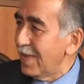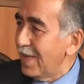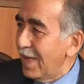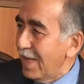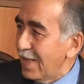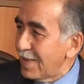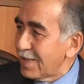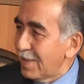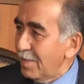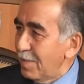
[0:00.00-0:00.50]

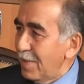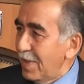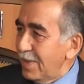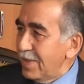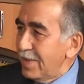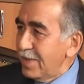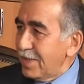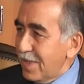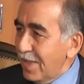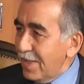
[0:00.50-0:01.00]
Her
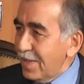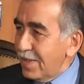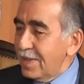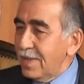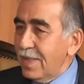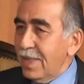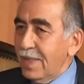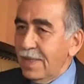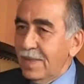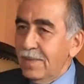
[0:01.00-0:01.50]
zaman
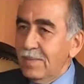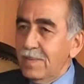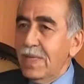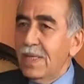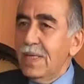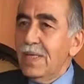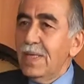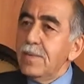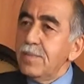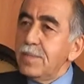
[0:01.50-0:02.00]
işlerindeyim.
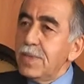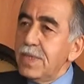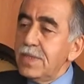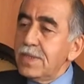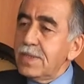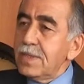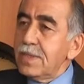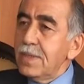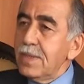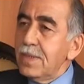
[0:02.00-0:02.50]

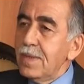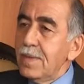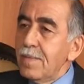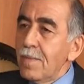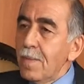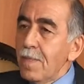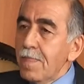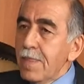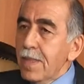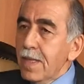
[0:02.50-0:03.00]
Biz
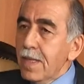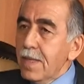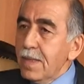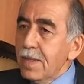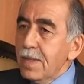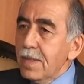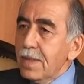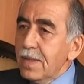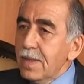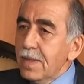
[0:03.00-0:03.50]

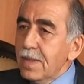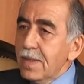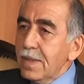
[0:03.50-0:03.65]
e,